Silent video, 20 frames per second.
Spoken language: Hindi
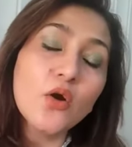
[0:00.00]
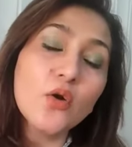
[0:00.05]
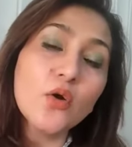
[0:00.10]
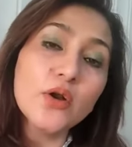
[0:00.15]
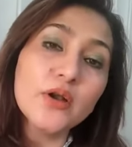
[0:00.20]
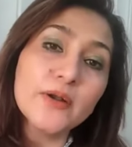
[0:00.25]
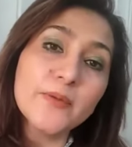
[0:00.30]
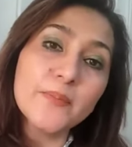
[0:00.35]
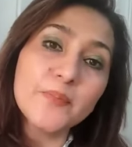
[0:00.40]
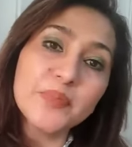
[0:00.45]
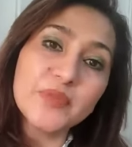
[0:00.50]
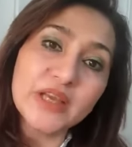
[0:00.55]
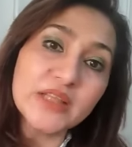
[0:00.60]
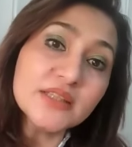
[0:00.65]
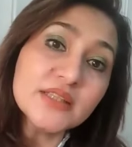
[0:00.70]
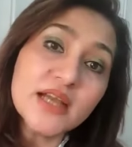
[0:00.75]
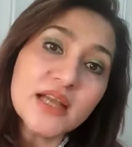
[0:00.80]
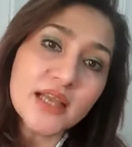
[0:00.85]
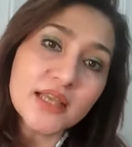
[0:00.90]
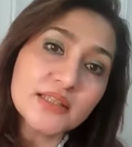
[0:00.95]
और
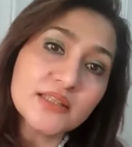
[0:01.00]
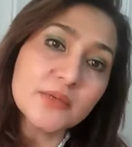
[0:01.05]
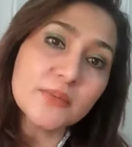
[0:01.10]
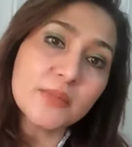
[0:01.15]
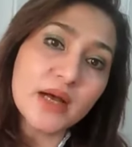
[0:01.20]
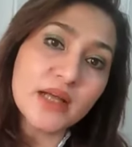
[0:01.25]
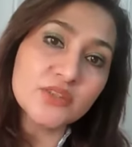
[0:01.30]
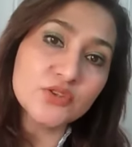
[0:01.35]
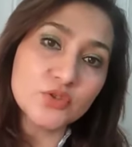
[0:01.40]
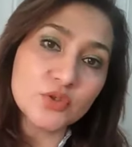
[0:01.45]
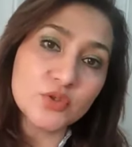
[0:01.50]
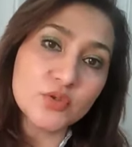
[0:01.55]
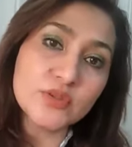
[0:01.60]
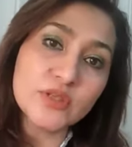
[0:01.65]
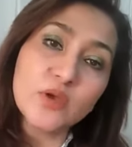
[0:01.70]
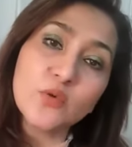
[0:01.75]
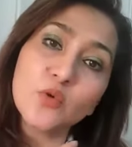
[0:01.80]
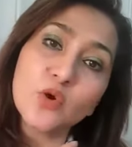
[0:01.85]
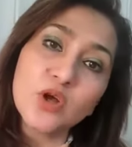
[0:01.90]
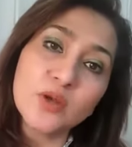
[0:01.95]
अंधा अहतमाद जो
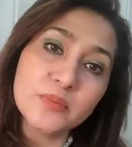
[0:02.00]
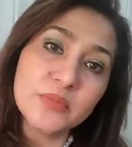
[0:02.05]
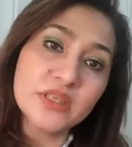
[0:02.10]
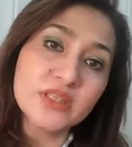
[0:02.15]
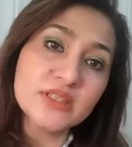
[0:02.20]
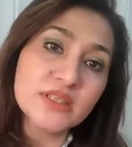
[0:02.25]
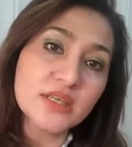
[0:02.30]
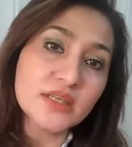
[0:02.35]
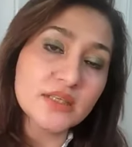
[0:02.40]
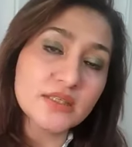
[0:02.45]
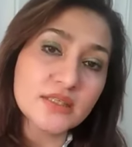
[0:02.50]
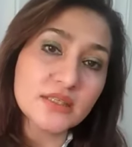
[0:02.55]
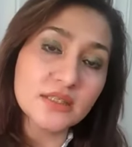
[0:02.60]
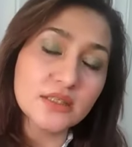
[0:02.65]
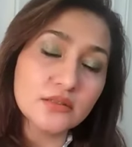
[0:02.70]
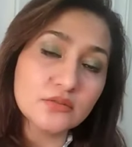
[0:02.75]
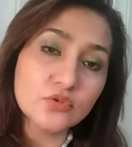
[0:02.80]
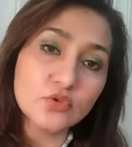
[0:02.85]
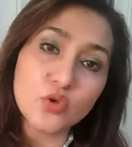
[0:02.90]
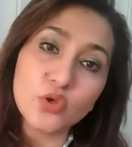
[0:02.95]
होता है वो हमेशा
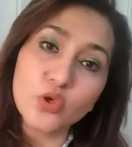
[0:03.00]
किसी